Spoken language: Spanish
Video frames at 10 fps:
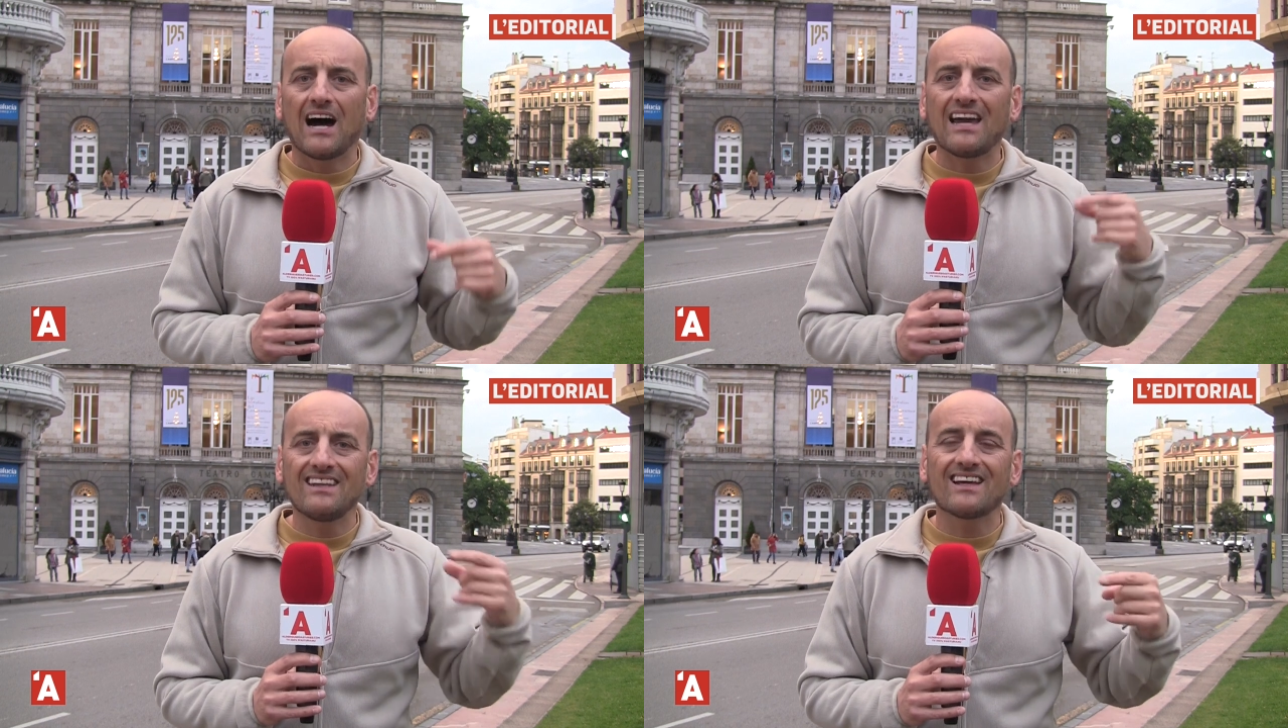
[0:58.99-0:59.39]

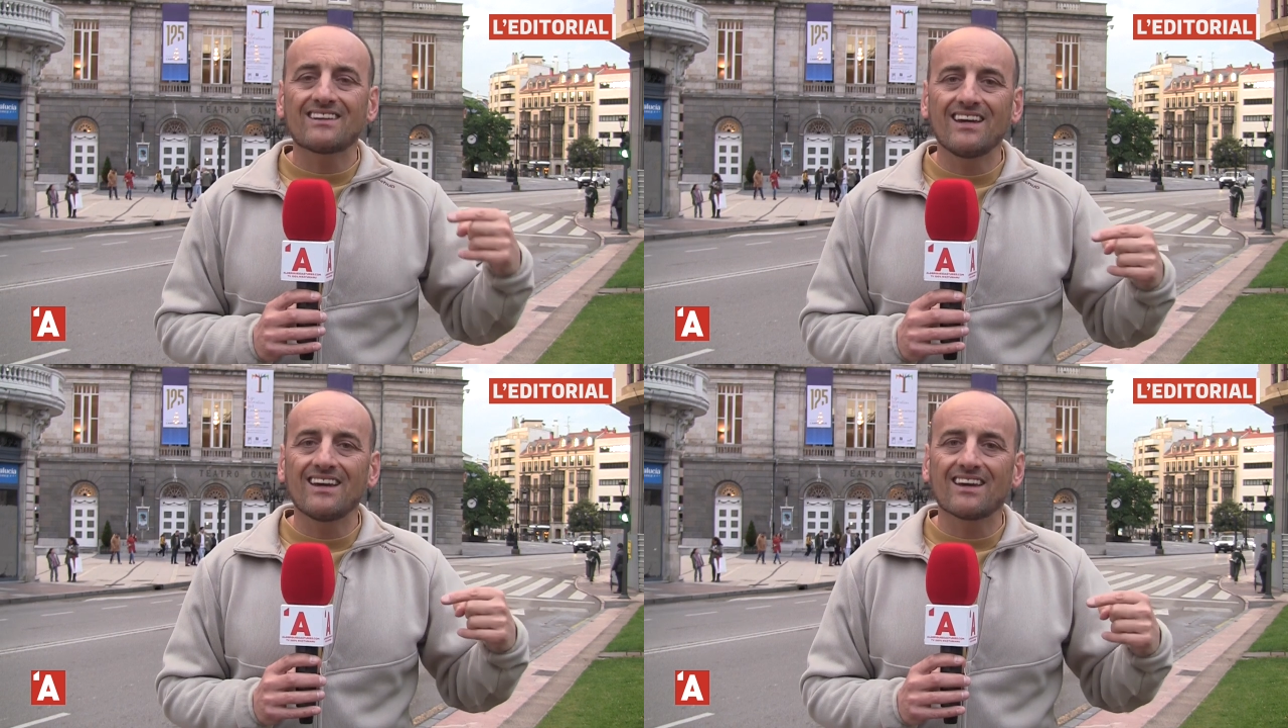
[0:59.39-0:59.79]
ainda
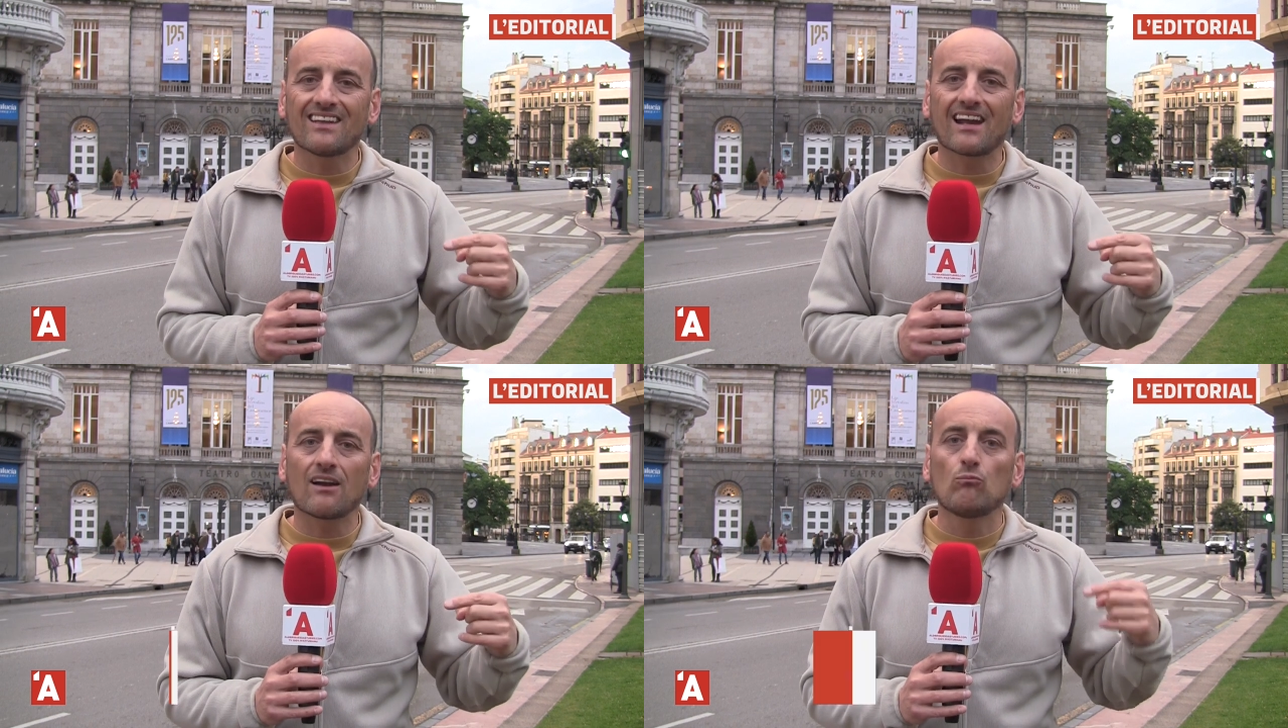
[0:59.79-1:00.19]
tiene que
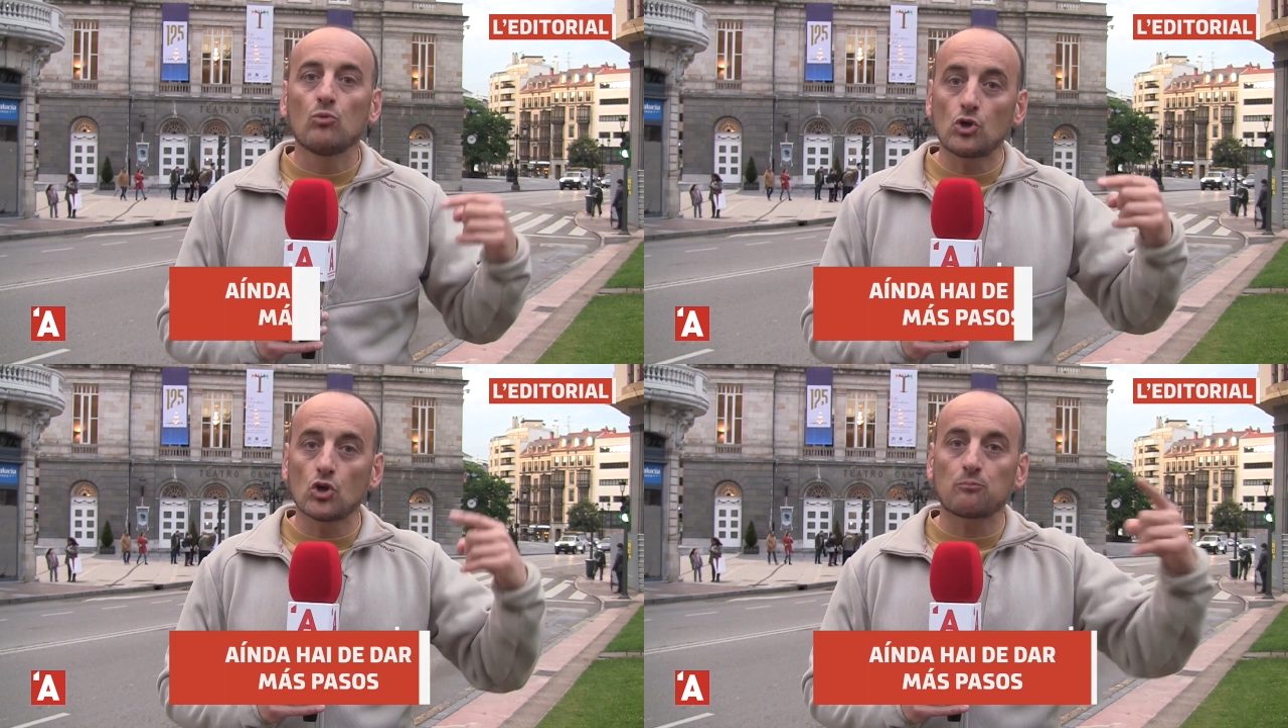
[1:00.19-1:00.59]
dar
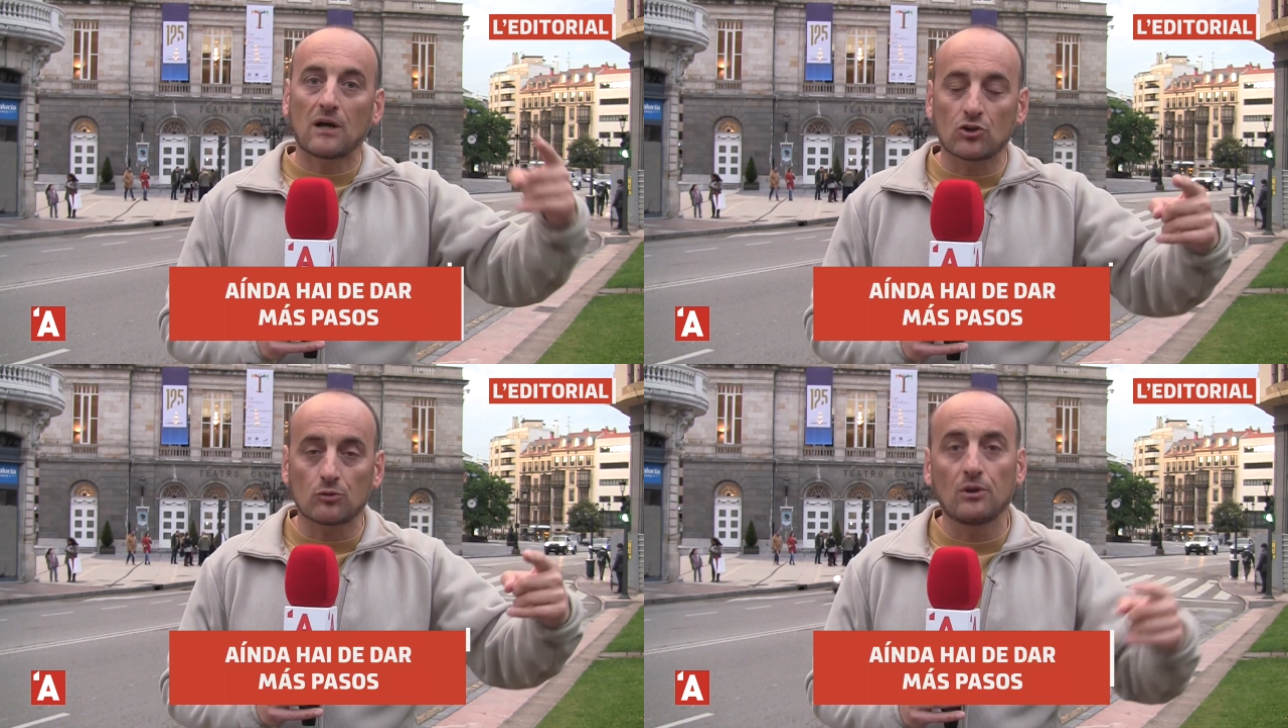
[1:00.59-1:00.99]
muchos
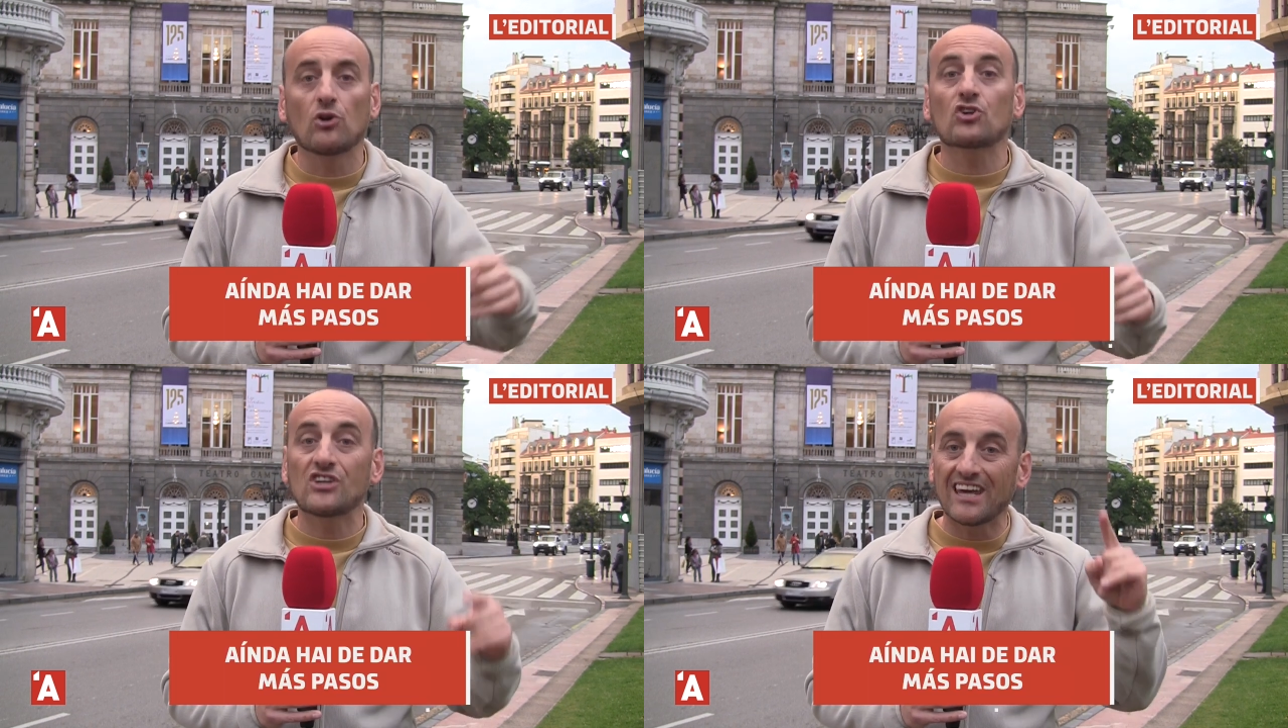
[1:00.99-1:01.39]
pasos,
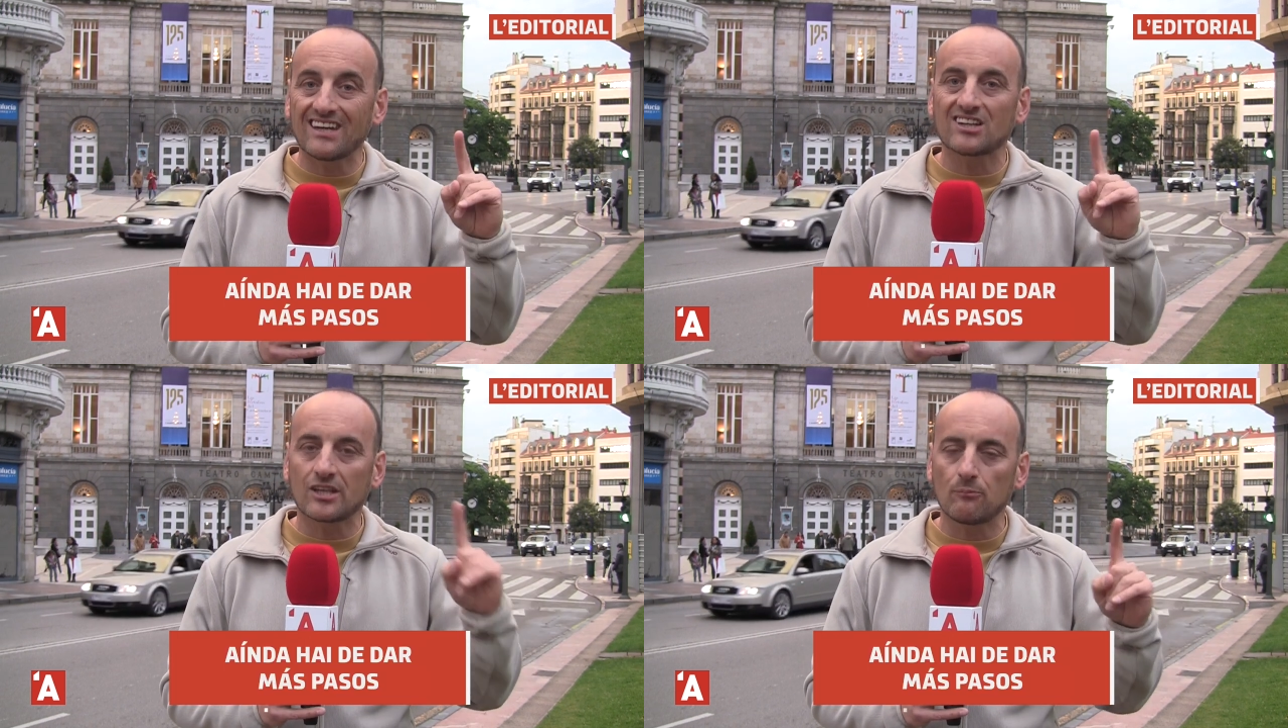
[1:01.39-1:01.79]
pero sí
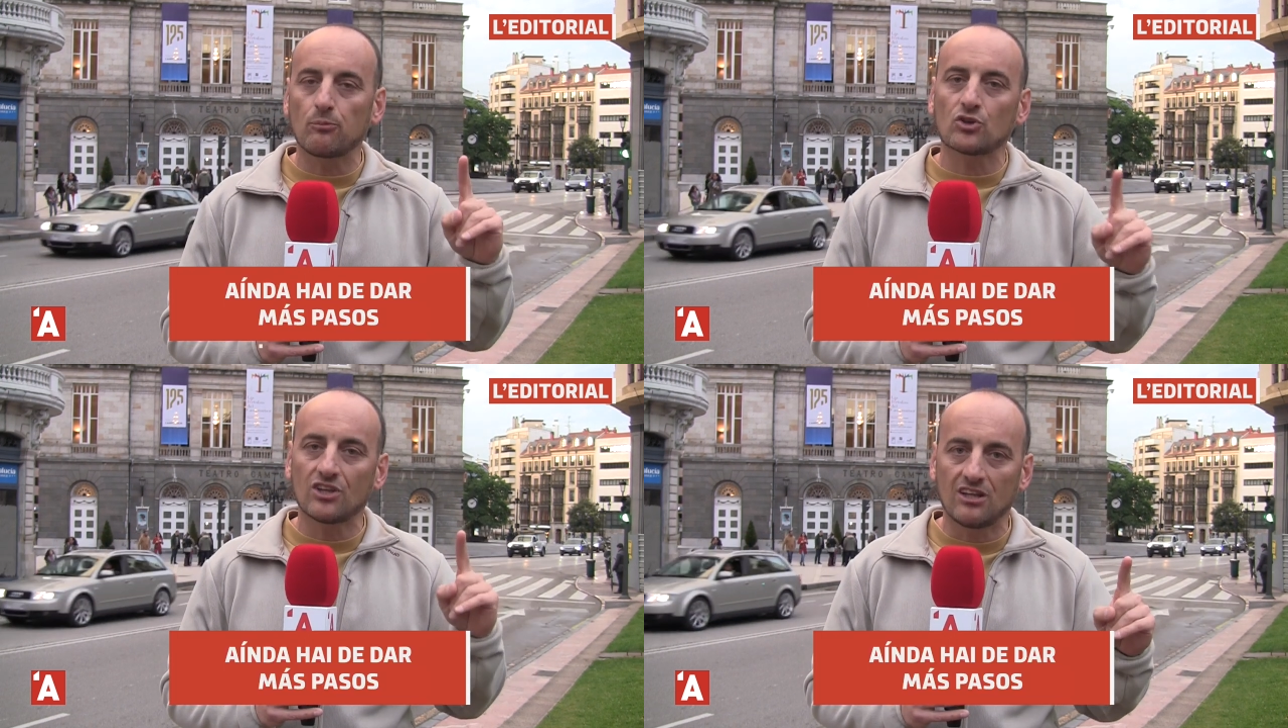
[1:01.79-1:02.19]
hay que ser
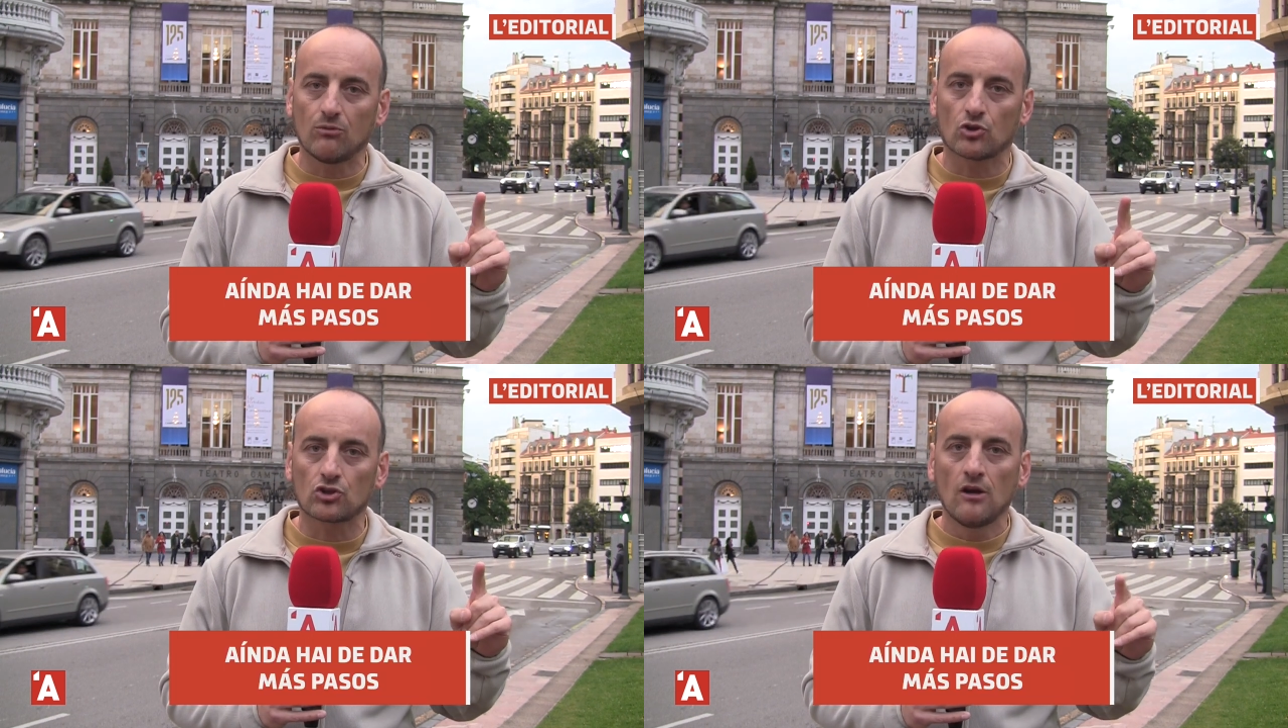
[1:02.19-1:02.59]

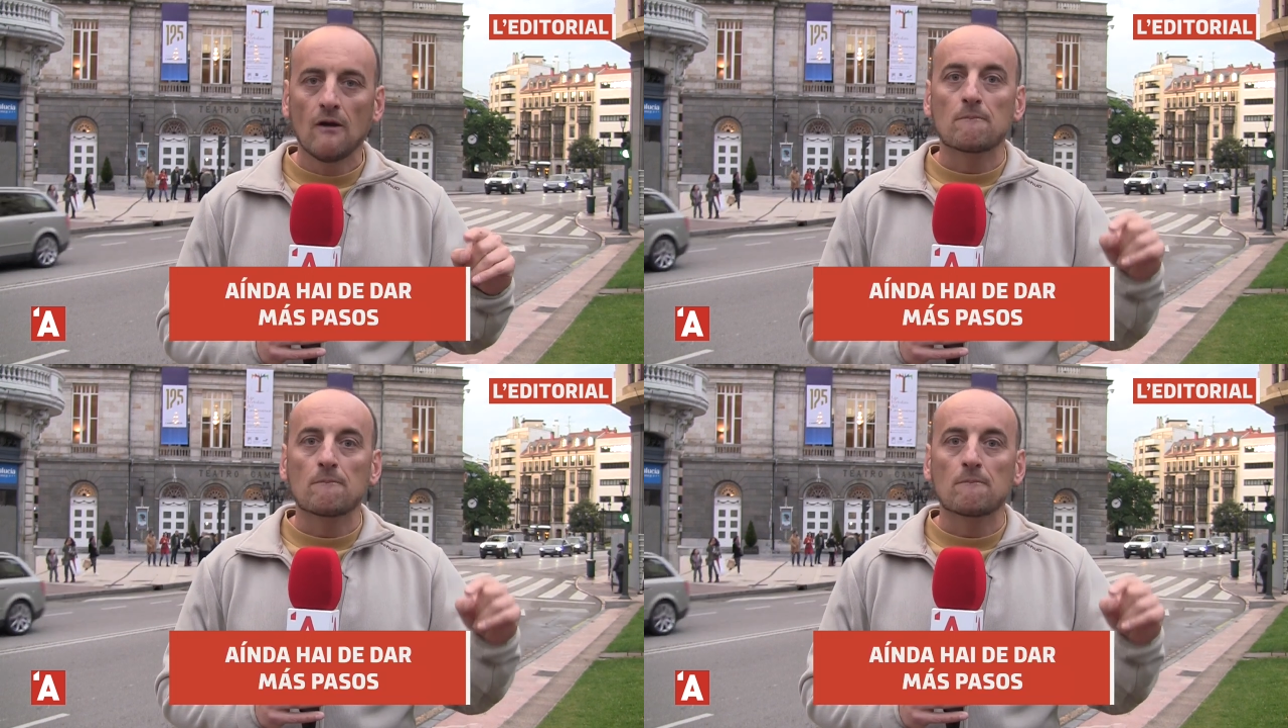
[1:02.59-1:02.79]
positivos,